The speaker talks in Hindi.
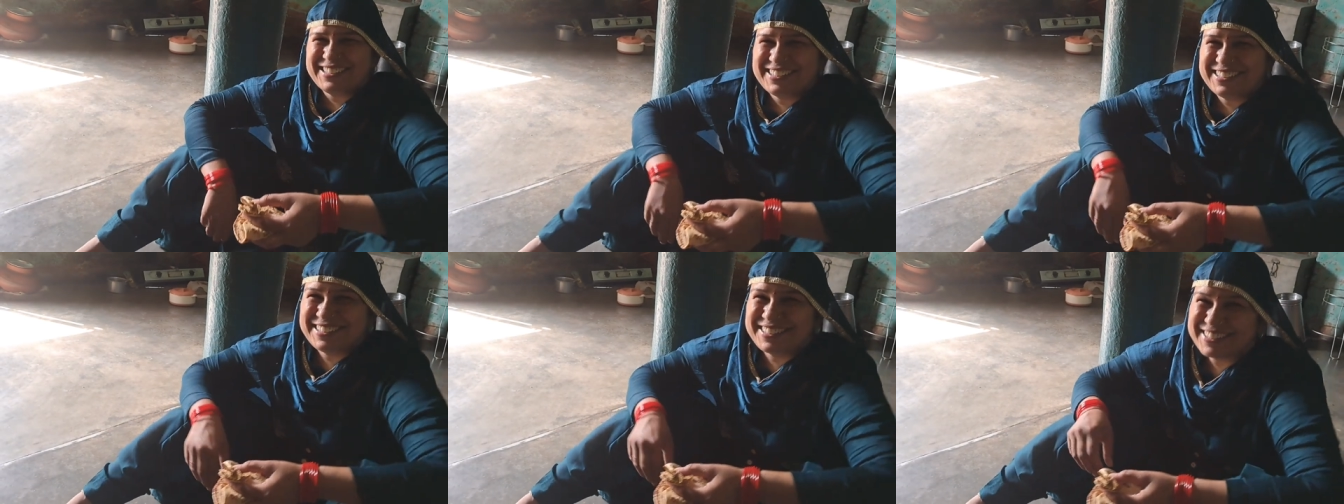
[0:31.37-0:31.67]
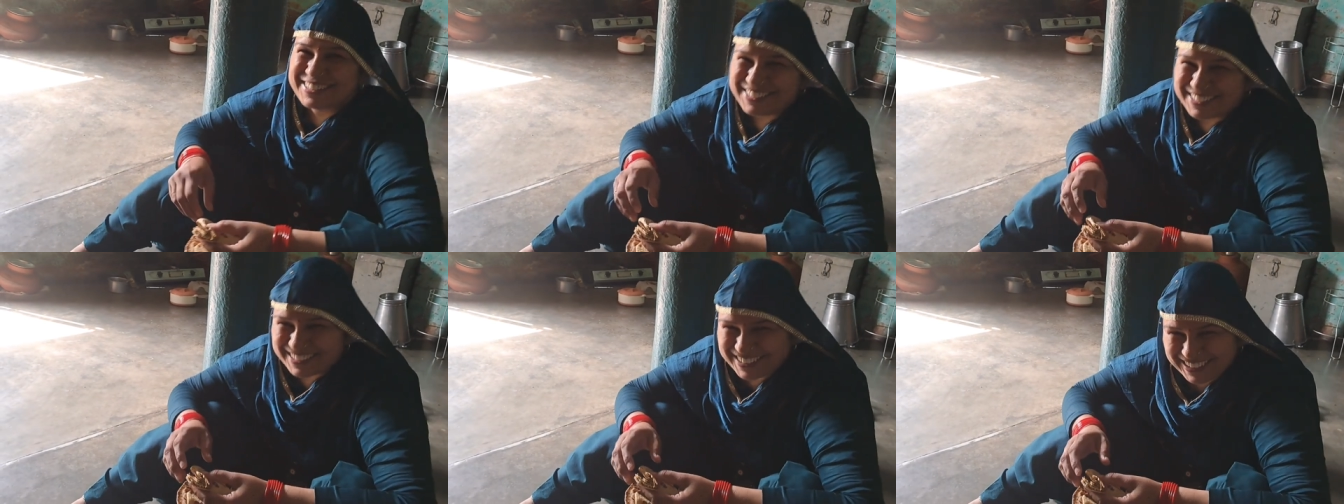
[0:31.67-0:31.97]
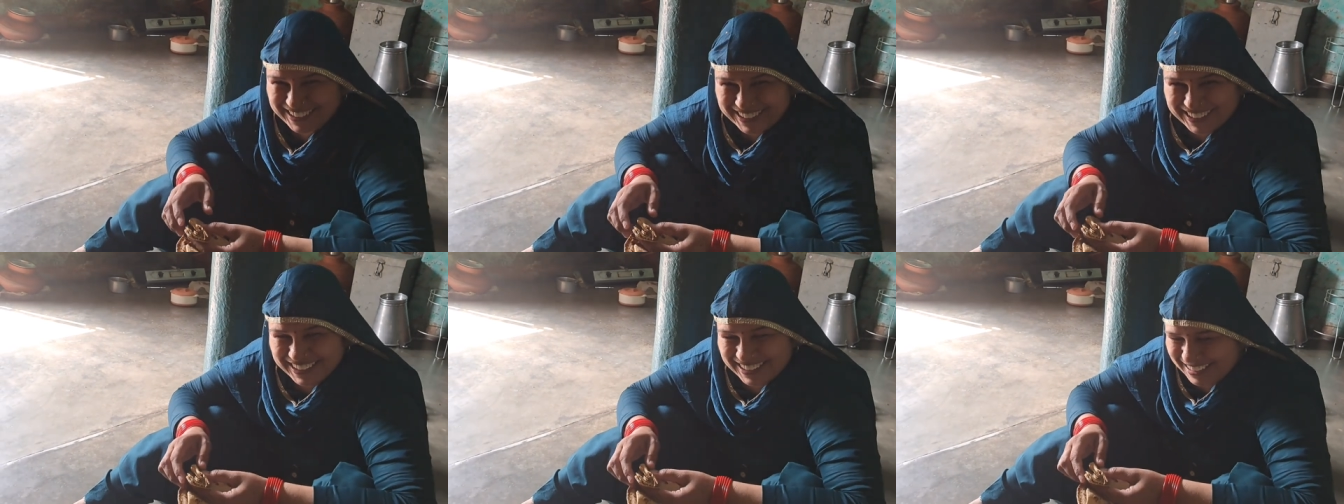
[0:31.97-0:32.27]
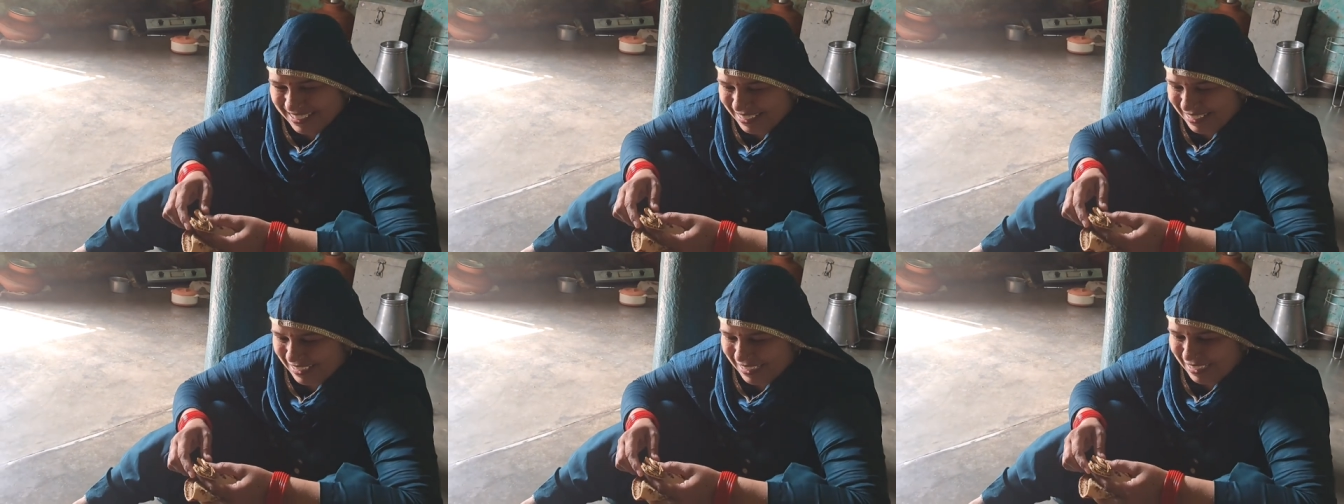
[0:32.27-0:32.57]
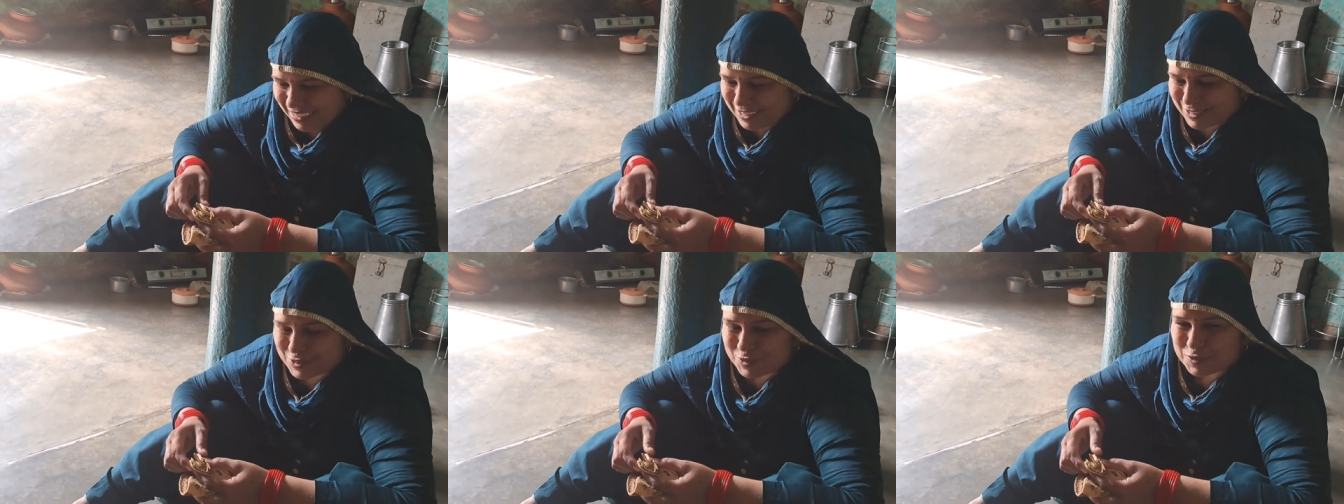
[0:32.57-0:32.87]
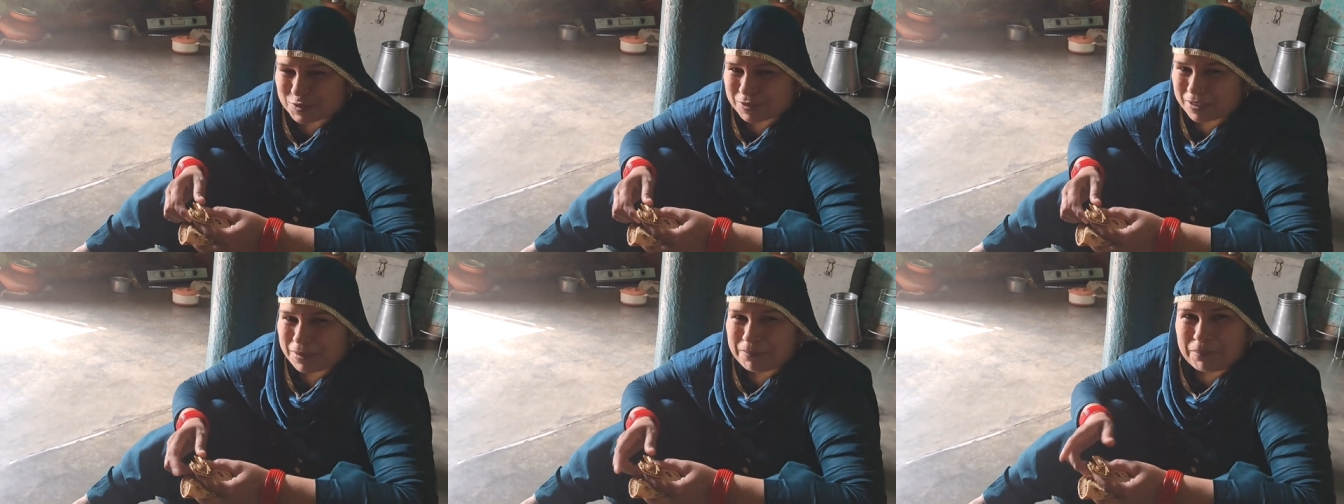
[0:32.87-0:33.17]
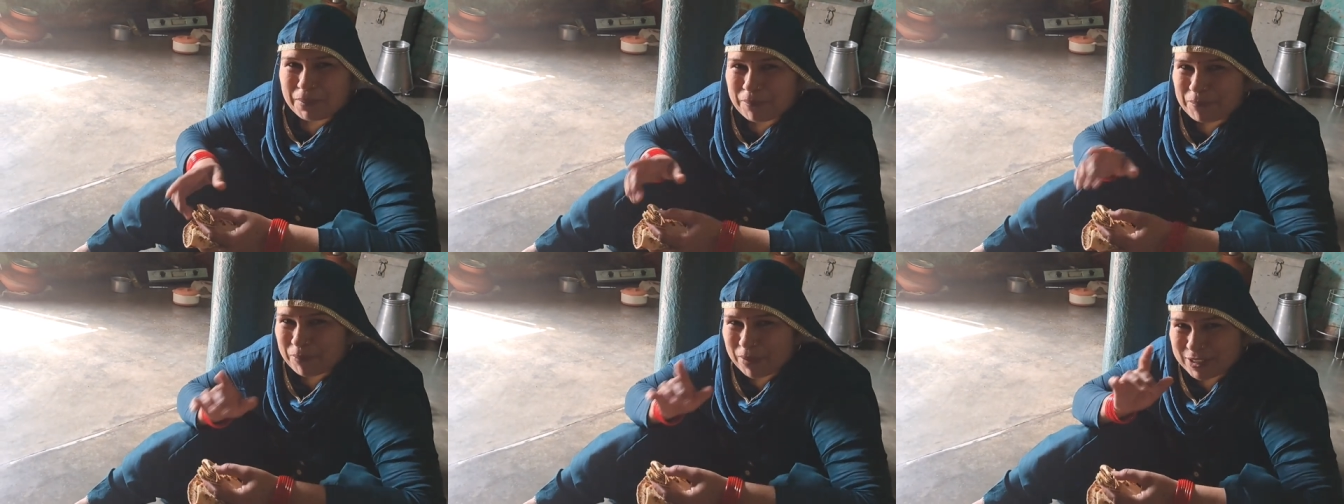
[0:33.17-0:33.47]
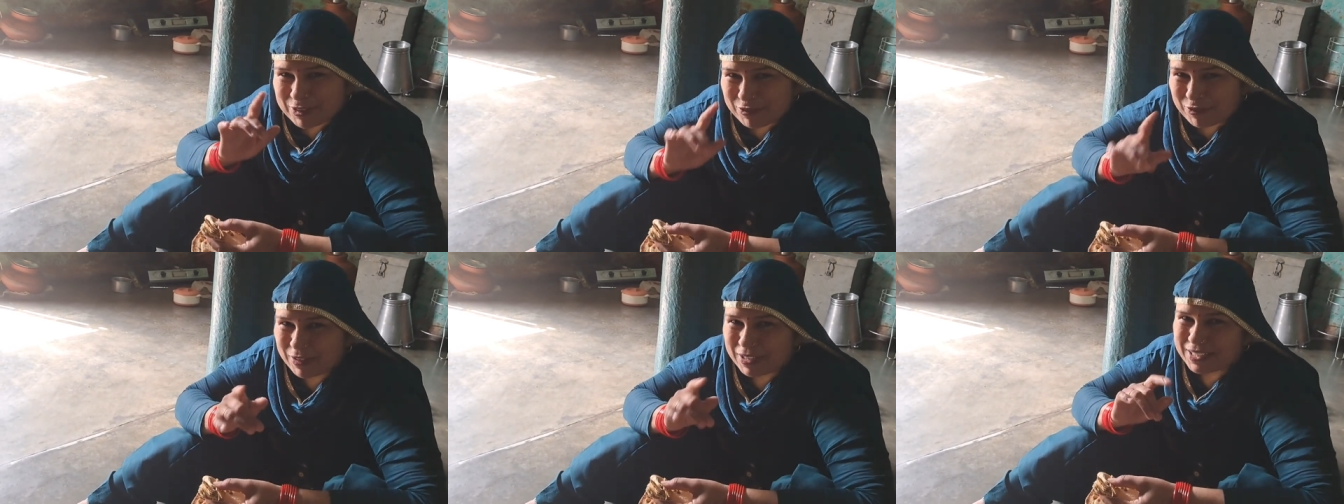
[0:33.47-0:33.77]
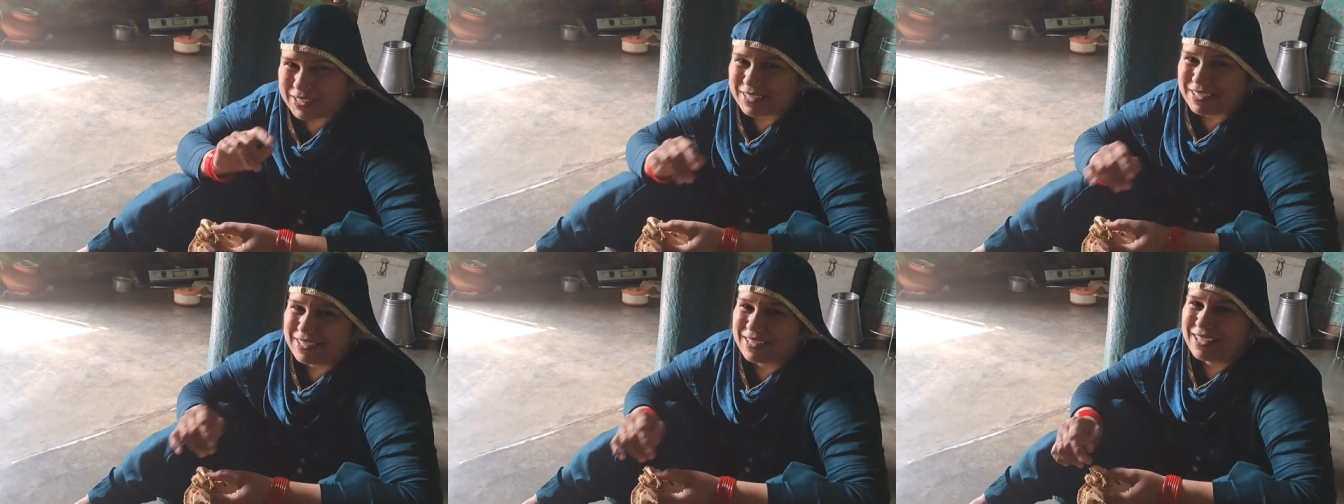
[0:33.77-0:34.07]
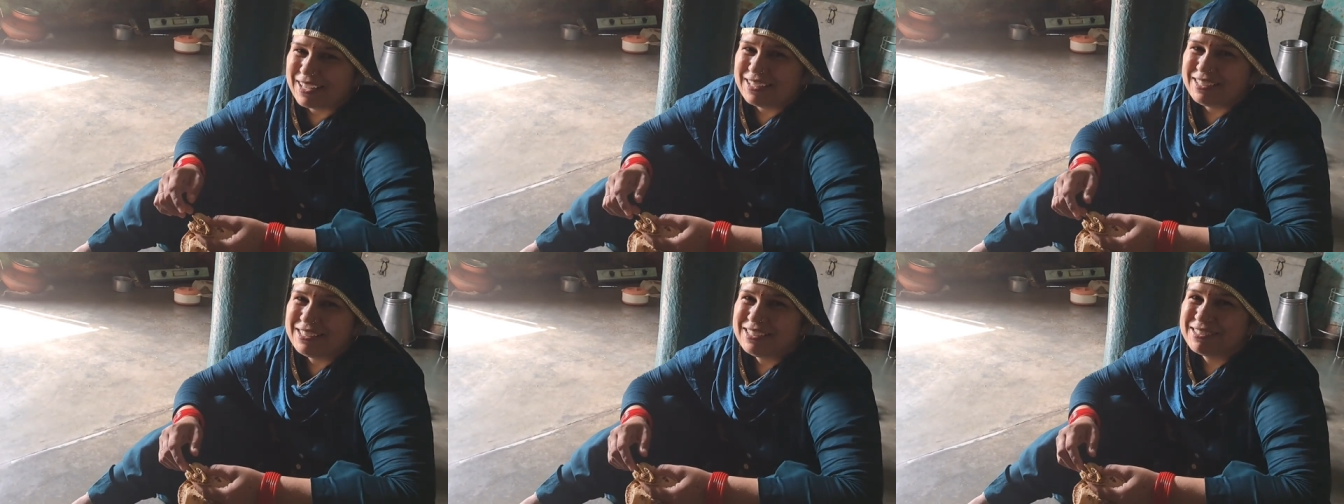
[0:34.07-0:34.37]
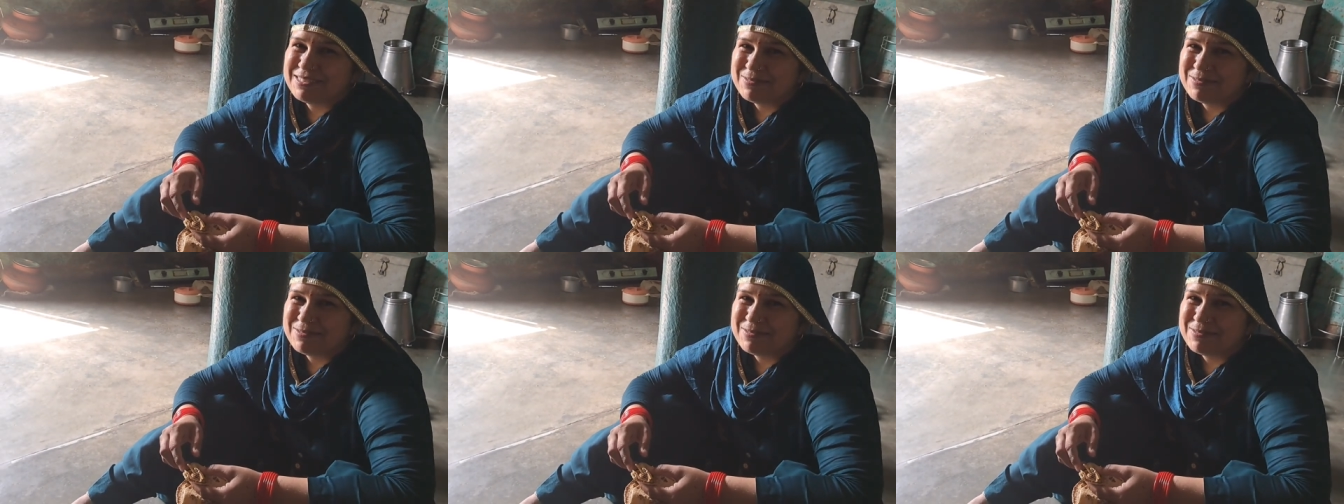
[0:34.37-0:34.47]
थी अरसू का पप्पा ने वार कराई